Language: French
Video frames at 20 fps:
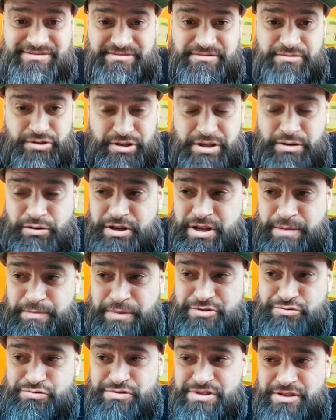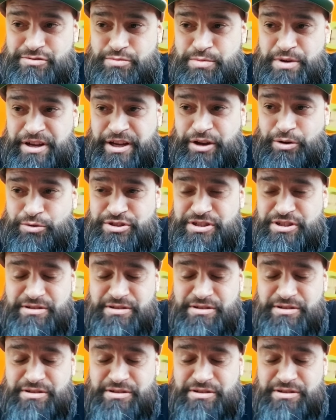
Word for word: Je dis Ok, pas de souci, tu veux écrire aux